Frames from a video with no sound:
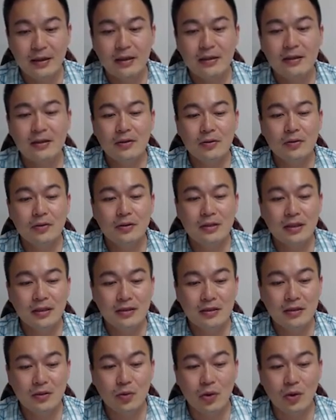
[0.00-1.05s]
那这个
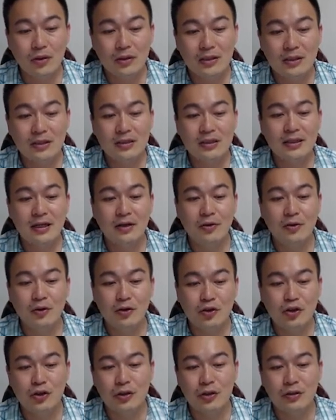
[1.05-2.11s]
是我设计上允
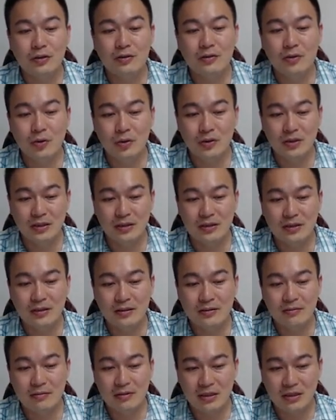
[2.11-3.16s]
许，我只
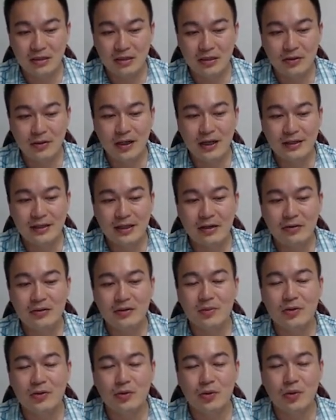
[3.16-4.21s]
只希望它到这
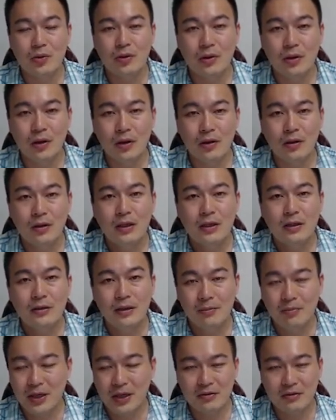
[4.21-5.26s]
么多哈，那
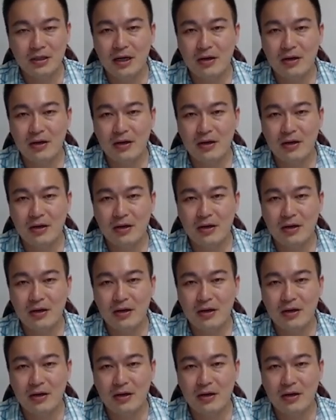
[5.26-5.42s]
不要超